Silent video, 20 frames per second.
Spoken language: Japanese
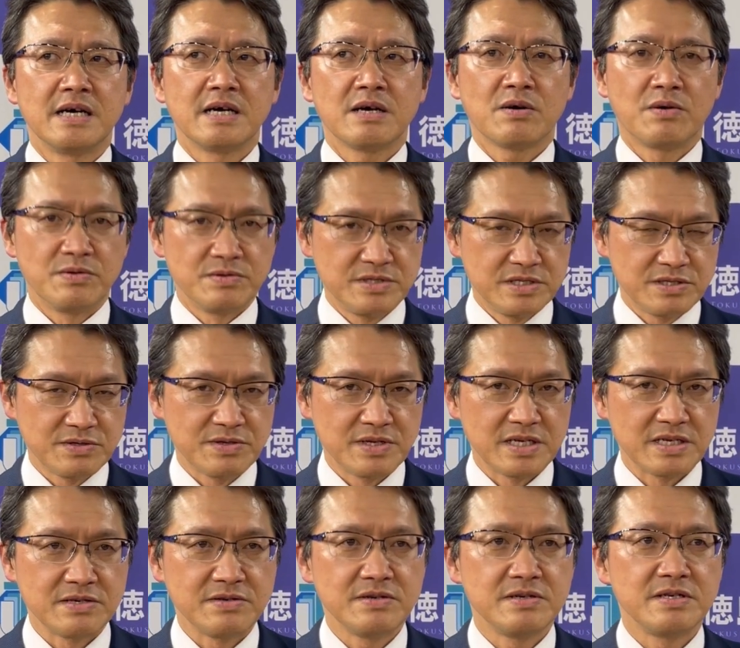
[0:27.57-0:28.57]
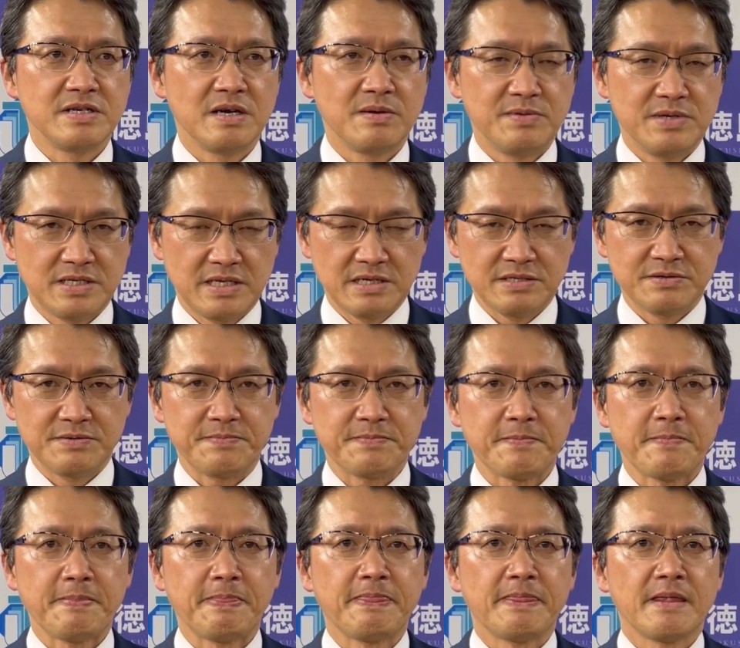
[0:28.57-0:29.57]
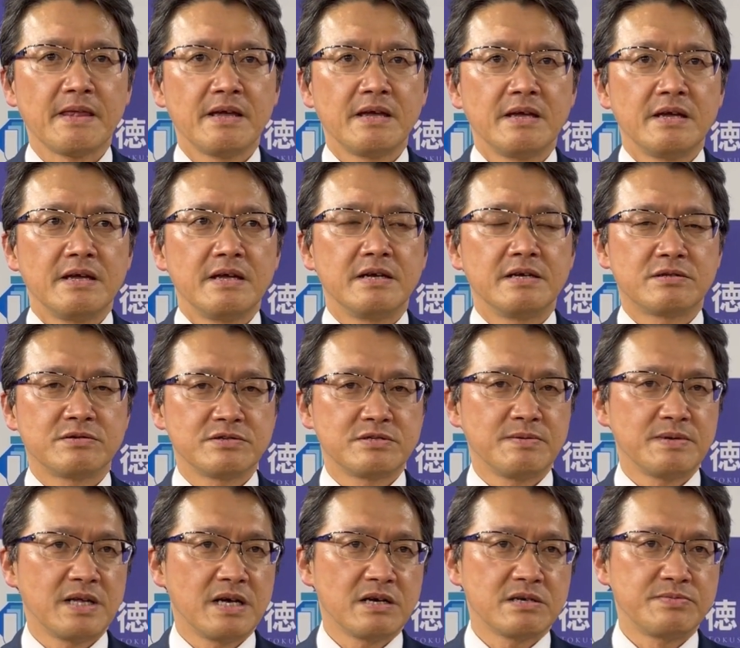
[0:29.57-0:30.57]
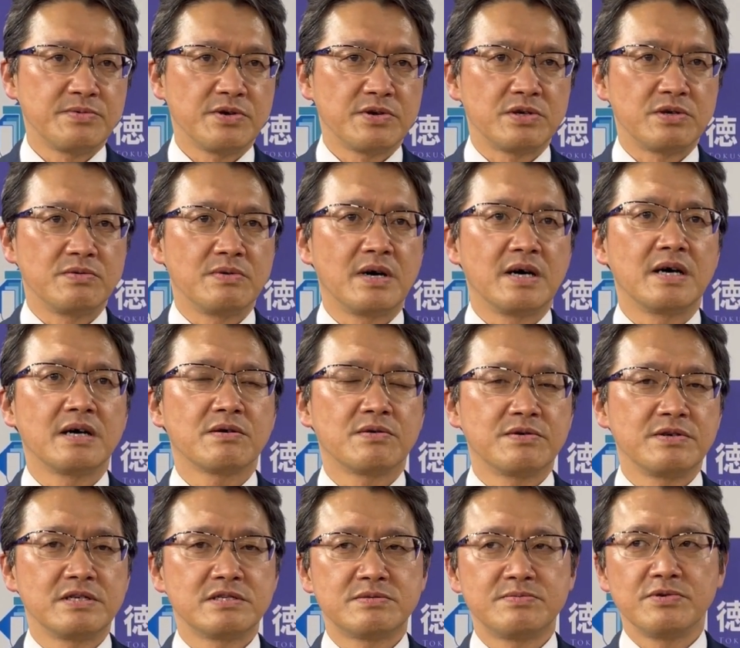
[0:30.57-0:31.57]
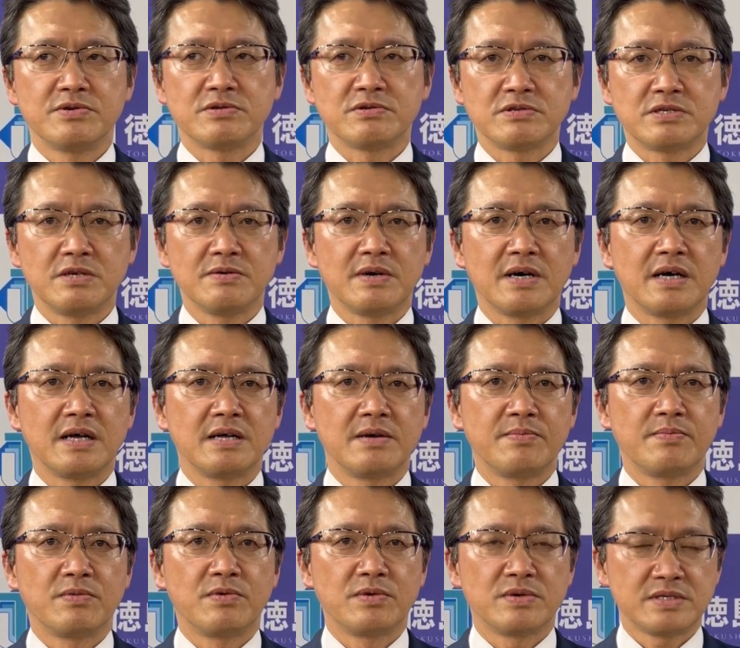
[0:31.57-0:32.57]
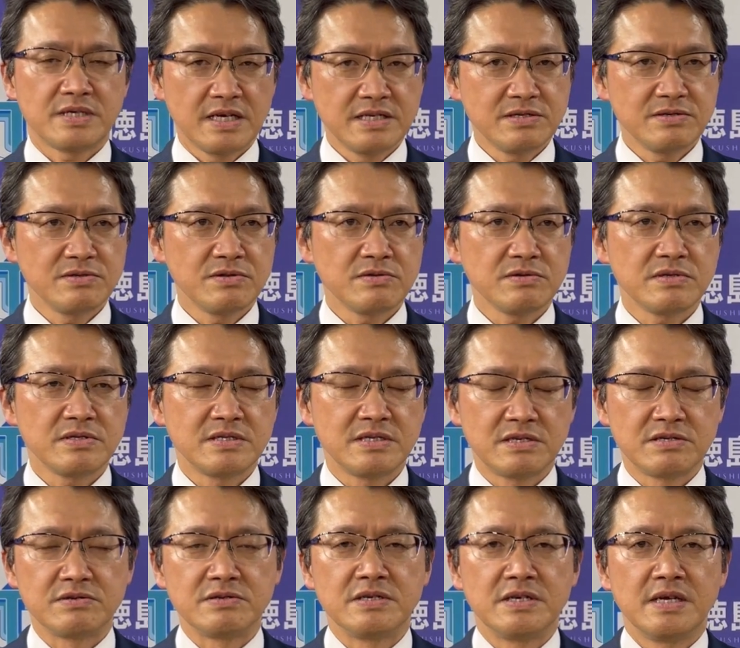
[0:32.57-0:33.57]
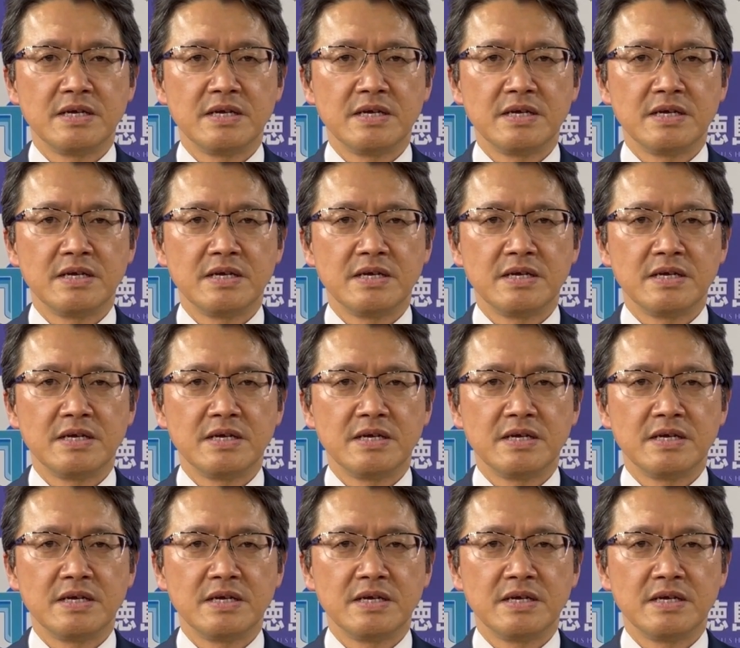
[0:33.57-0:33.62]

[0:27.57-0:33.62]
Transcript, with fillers: コンディショニングリハビリテーションえ徳島大学病院は国立病院としてはもう最初となる、